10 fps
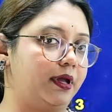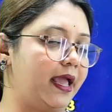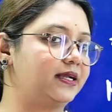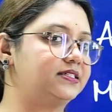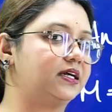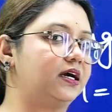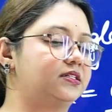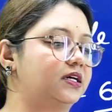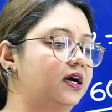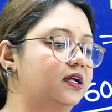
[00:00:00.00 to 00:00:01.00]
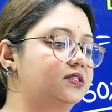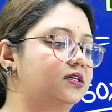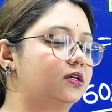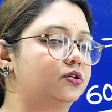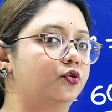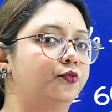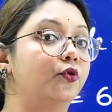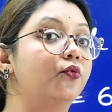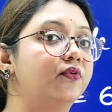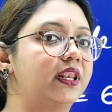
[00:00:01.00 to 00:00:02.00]
একটা কাটা আর একটা কাটার উপর
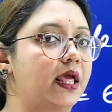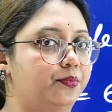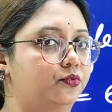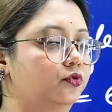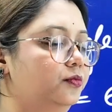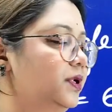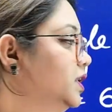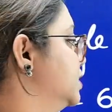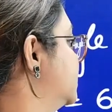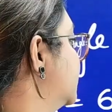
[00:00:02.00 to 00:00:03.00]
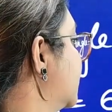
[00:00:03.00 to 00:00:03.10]
ওভারল্যাপ করবে ঠিক